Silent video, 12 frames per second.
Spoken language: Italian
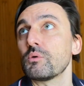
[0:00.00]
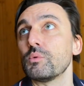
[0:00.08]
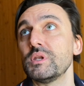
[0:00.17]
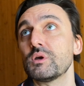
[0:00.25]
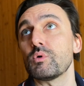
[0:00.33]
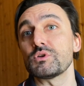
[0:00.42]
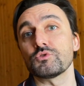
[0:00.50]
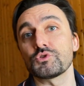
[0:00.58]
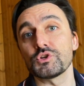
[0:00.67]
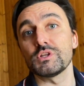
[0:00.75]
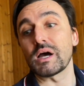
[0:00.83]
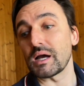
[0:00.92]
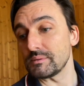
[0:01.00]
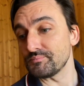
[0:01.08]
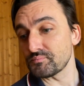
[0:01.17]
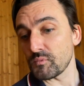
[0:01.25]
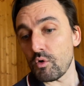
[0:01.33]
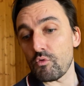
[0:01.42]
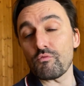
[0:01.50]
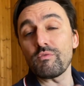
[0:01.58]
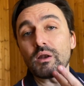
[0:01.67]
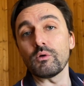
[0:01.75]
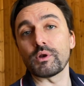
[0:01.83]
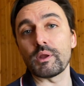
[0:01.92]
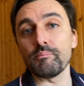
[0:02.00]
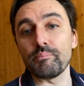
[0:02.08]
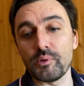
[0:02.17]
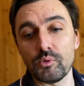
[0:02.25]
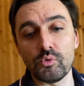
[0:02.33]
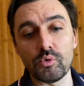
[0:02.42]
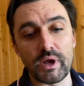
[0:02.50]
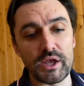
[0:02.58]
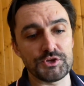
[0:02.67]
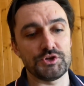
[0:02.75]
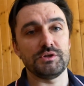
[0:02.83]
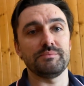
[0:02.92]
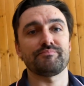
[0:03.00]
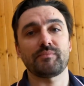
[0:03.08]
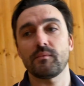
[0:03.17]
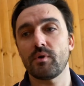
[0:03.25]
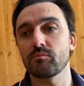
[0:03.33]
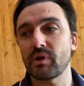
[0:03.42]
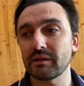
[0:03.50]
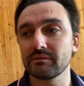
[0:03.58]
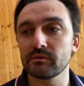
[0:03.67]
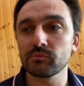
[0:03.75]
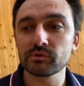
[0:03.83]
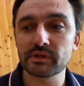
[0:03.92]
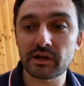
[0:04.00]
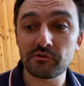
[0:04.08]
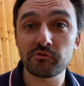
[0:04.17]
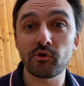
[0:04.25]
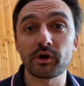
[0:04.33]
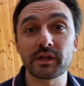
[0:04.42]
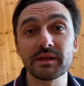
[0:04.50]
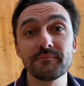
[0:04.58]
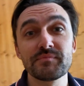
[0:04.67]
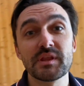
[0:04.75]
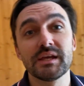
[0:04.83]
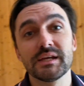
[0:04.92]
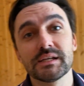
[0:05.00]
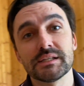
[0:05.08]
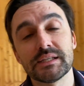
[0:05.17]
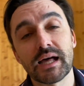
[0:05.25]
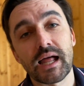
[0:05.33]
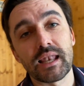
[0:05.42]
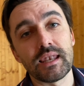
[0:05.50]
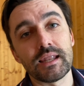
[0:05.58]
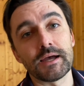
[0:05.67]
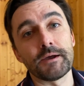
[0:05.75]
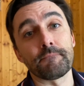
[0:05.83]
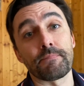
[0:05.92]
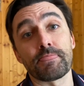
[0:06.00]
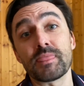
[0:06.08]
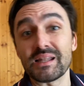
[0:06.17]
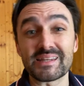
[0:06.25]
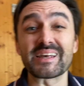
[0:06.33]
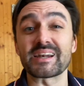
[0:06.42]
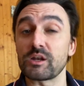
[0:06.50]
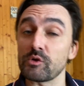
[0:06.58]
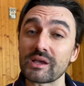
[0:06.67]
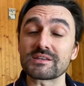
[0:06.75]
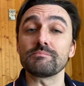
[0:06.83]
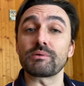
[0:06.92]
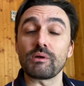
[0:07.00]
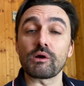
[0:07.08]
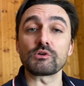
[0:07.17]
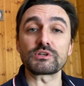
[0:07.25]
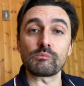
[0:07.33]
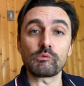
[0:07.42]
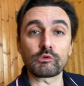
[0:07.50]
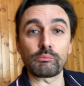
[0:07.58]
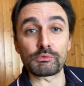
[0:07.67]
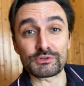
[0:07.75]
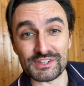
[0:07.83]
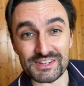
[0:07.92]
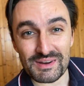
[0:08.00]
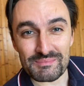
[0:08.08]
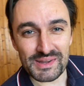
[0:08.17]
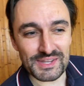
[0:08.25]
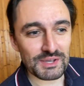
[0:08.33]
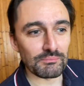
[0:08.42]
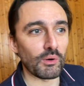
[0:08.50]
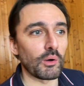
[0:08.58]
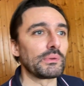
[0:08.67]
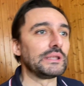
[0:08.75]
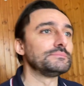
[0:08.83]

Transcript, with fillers: Quindi questo ci dà un valore in più e ci un attimo tira fuori dal, dal, terreno che è sempre una cosa molto positiva per gli immobili.